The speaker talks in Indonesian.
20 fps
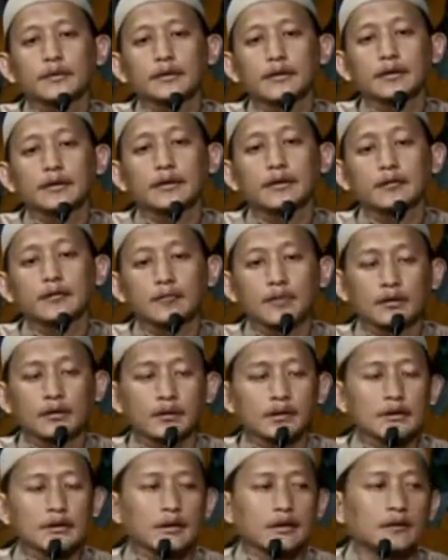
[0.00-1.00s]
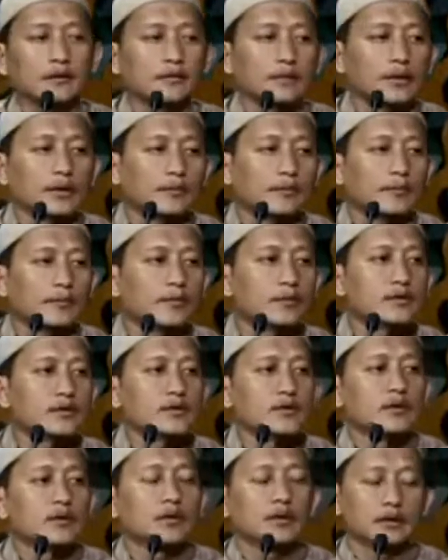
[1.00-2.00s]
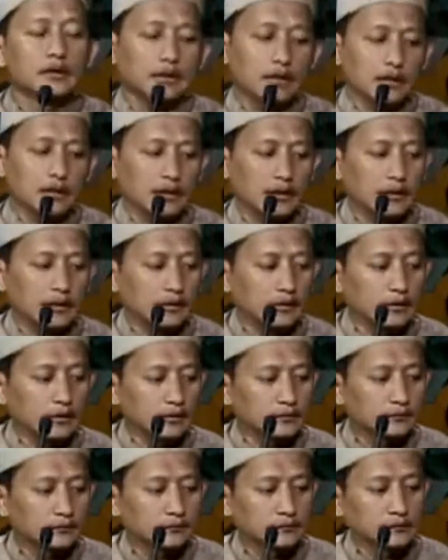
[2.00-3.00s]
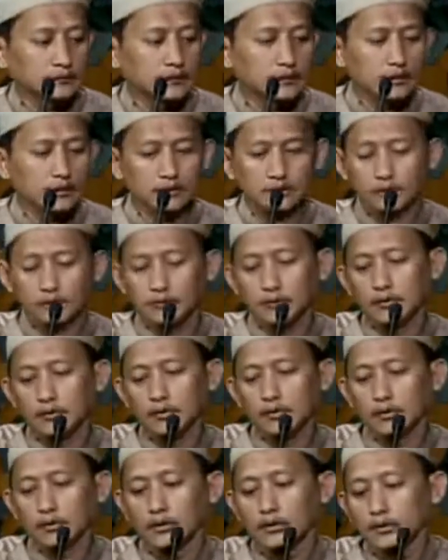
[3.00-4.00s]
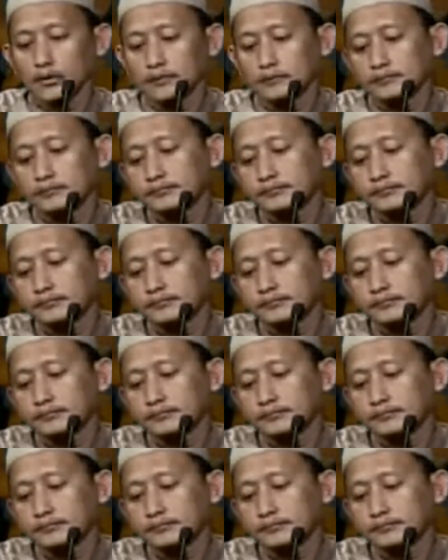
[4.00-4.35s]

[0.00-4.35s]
pertanyaan-pertanyaan para pemirsa dan yang lainnya ya Allah